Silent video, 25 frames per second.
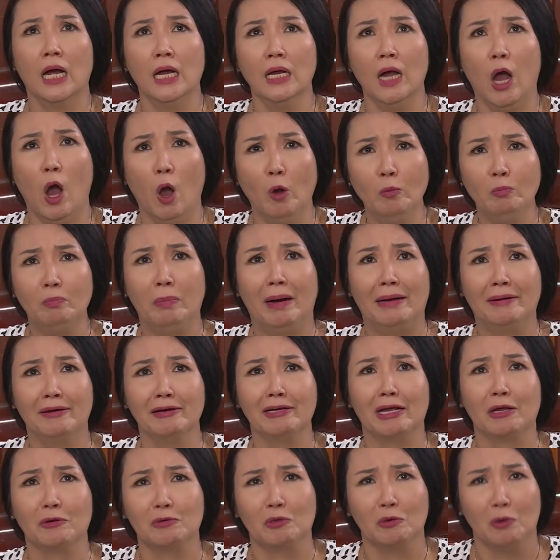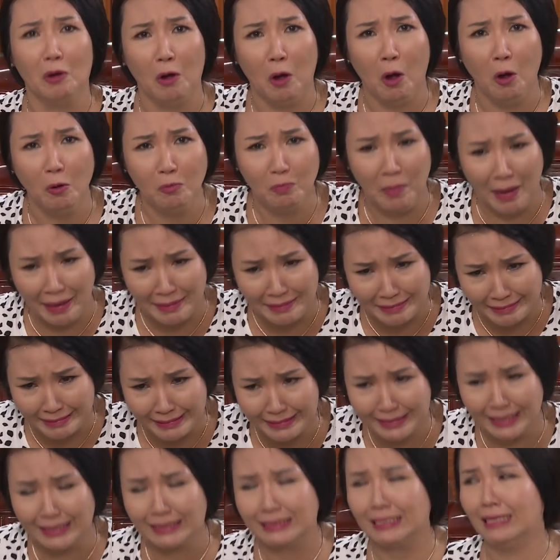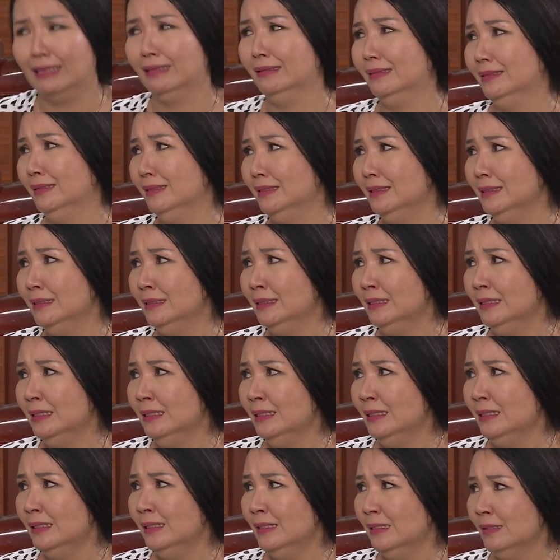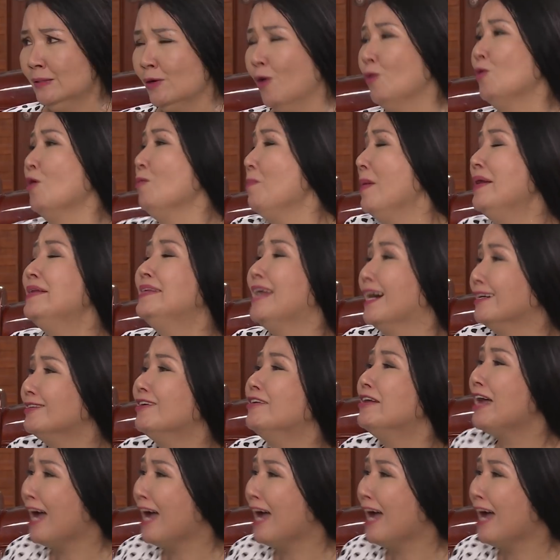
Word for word: ơi open nó kêu tôi open nữa kìa trời con còn binh vực nữa